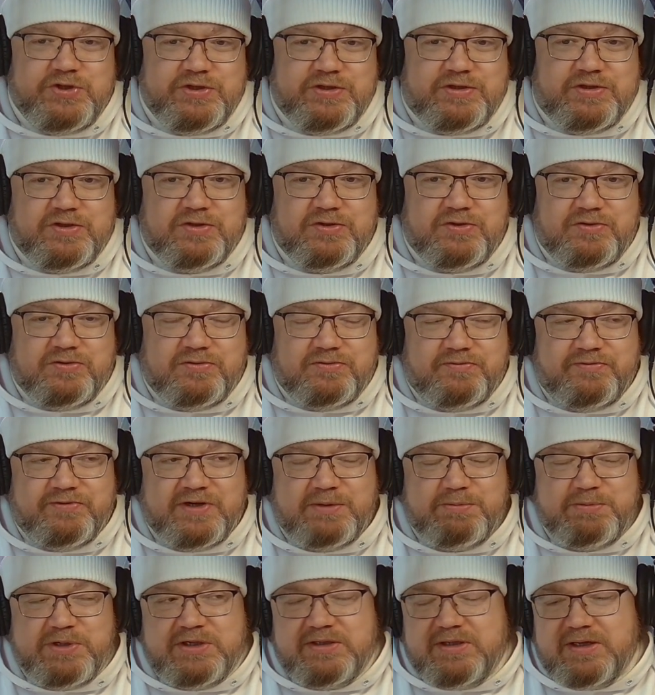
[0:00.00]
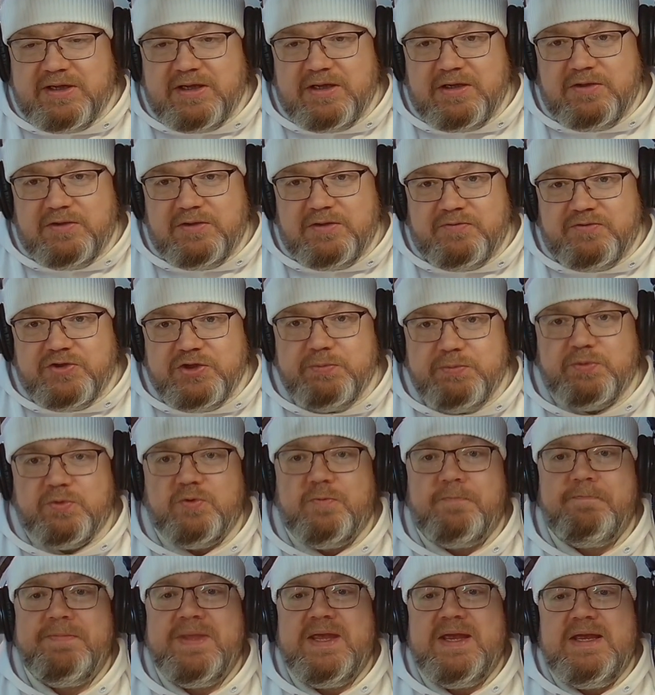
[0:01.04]
to w ramach takiego dowcipu.
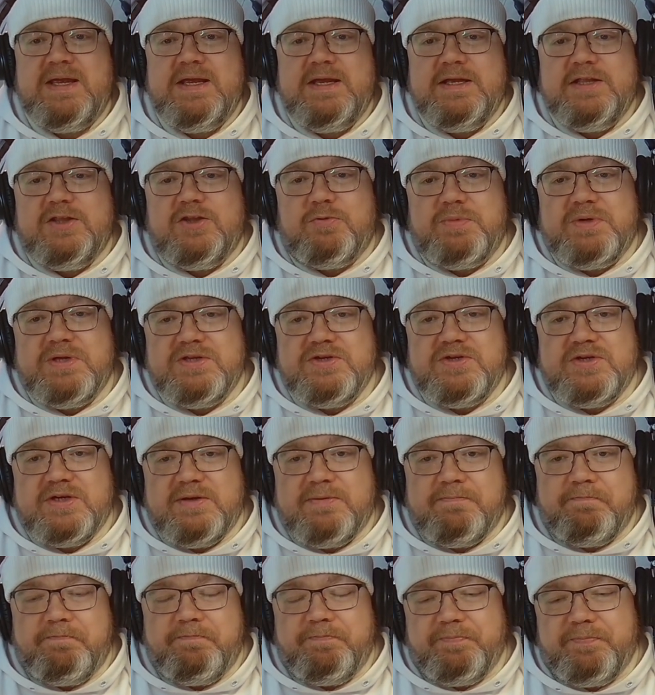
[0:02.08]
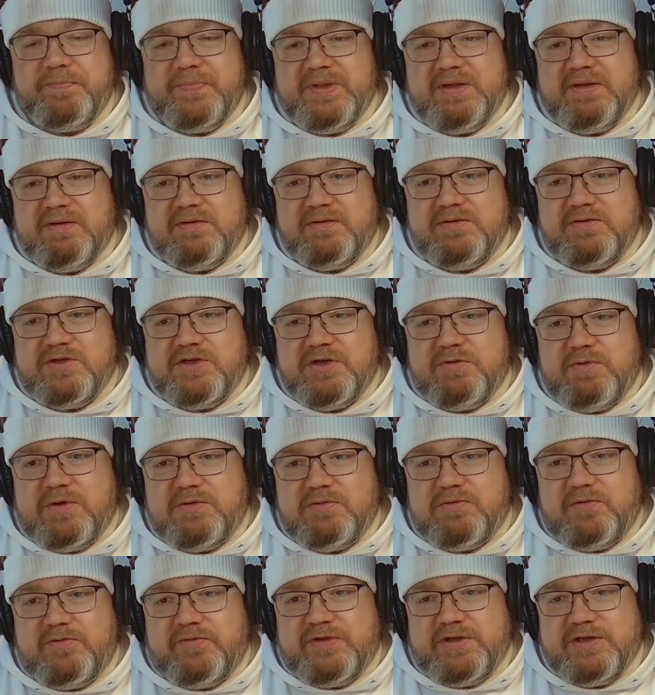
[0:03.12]
To będzie e,
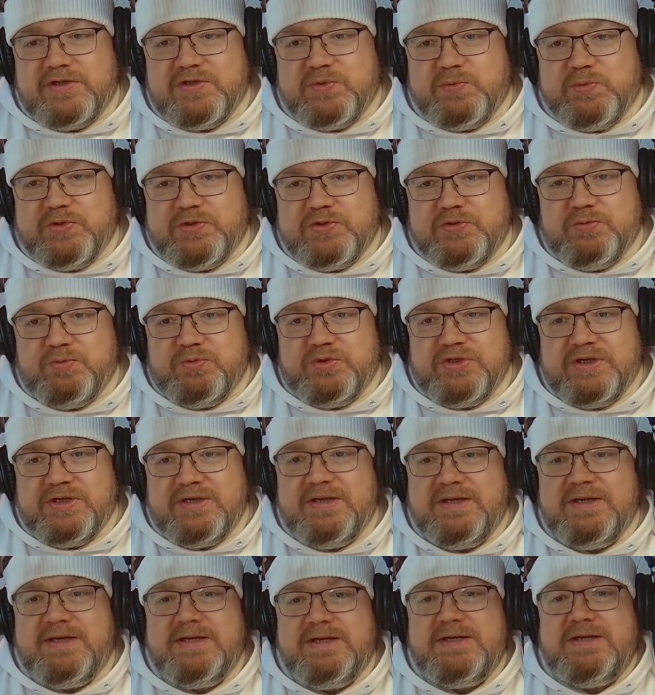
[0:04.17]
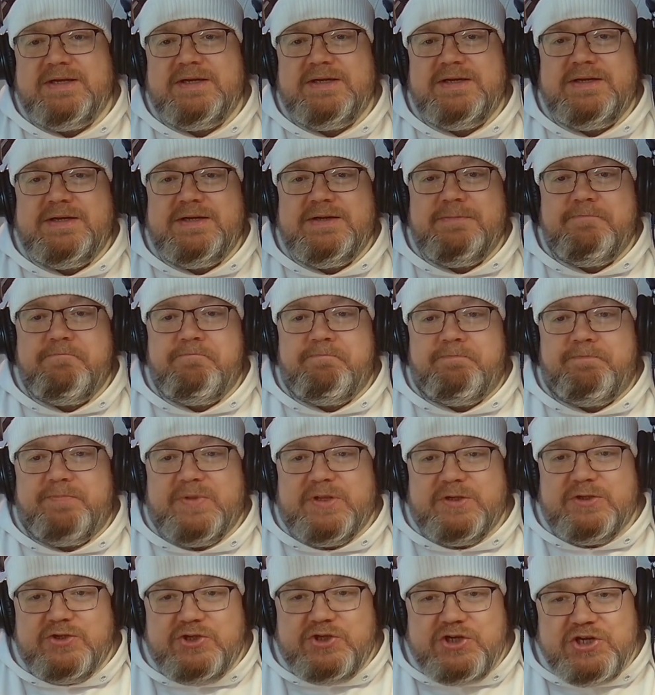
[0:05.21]
działało w ten sposób, że
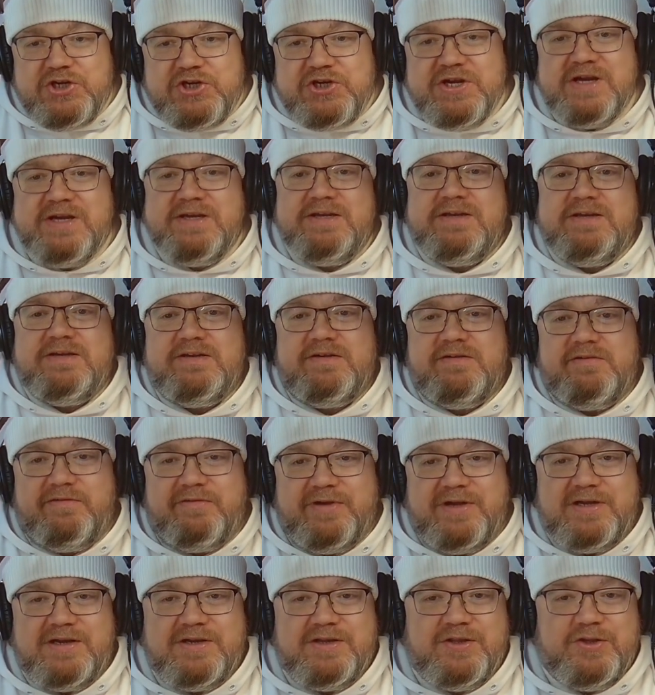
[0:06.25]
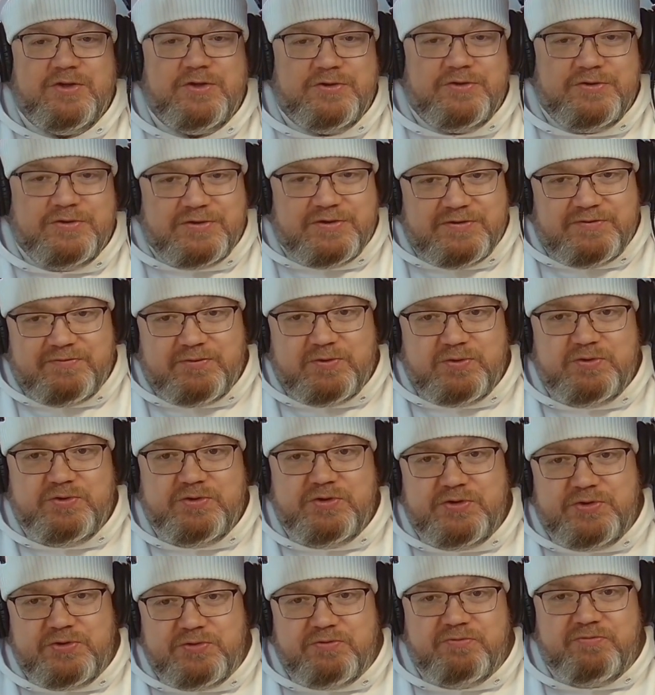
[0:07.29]
dzisiaj warto
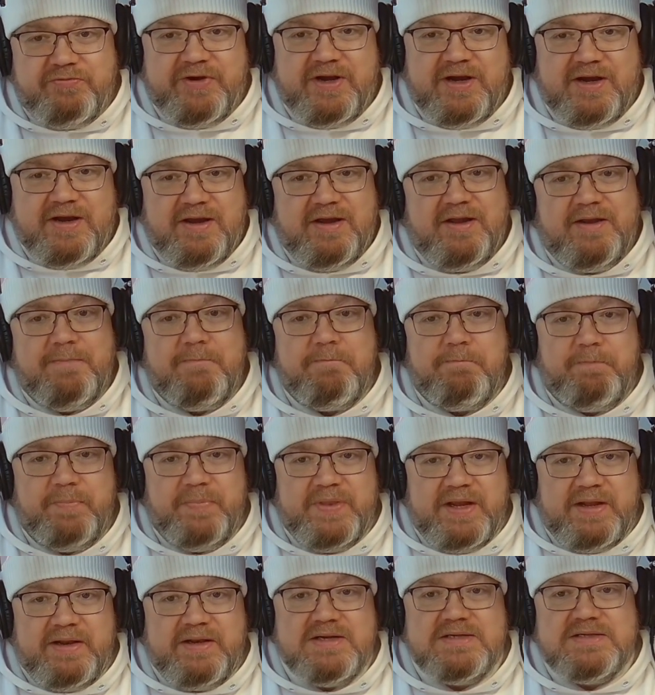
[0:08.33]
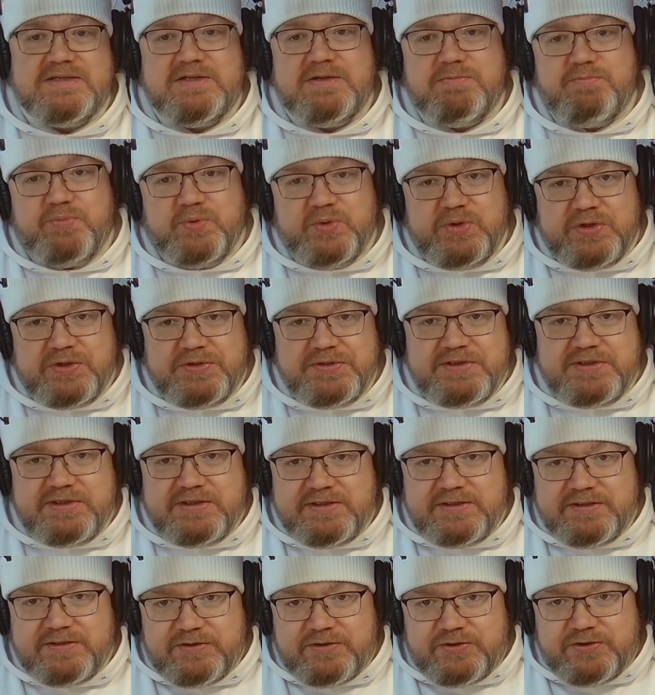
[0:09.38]
zwrócić uwagę na
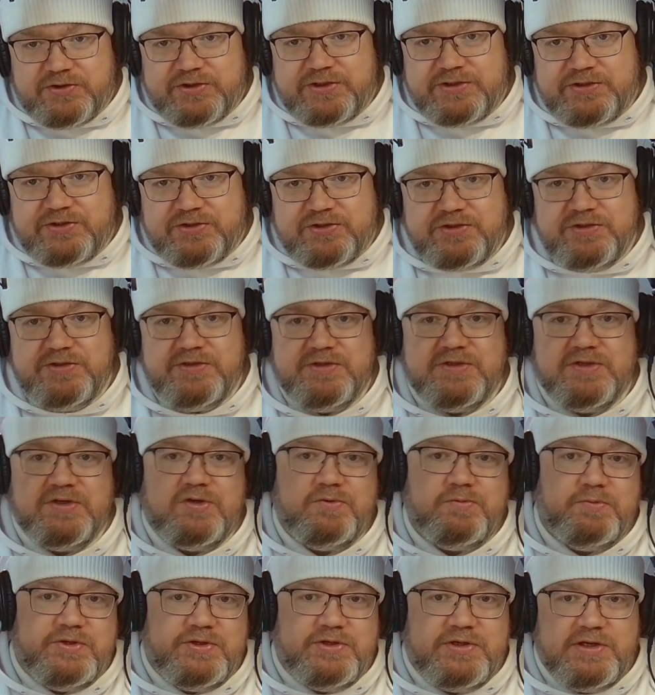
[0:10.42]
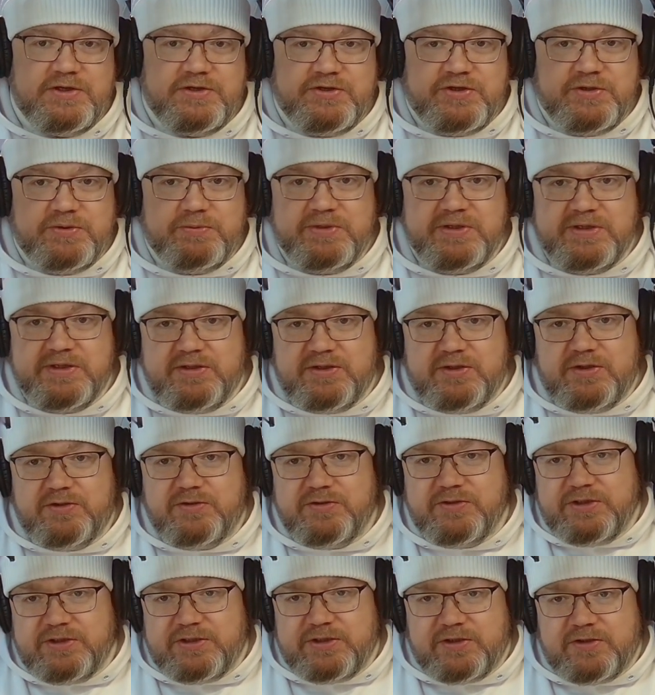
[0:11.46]
następujące rzeczy i zrobić dla siebie to
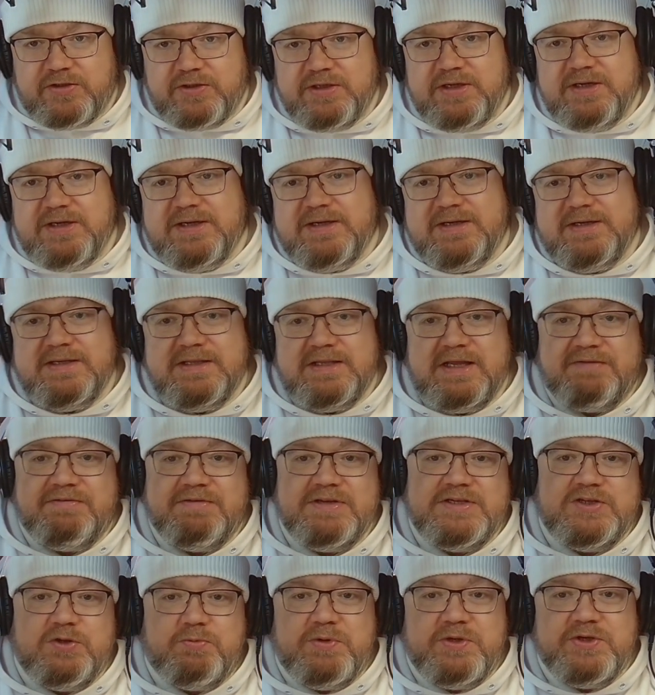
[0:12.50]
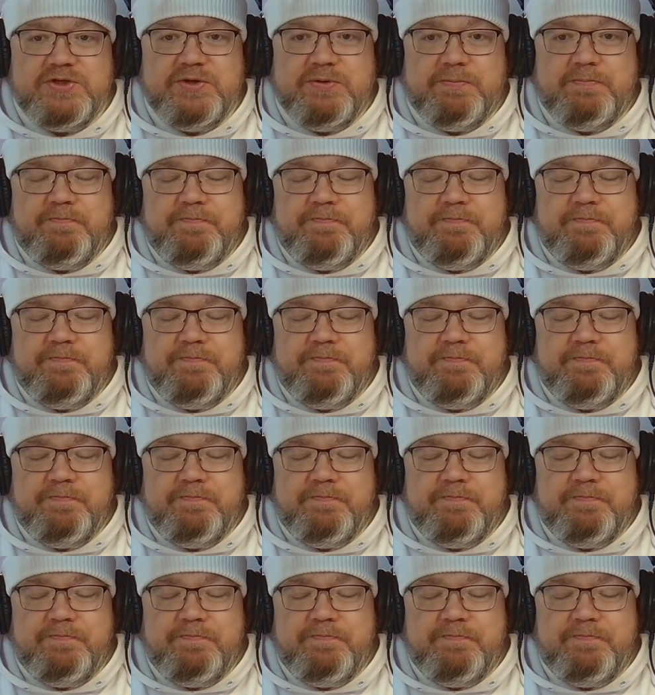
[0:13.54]
i to. Tak więc to będzie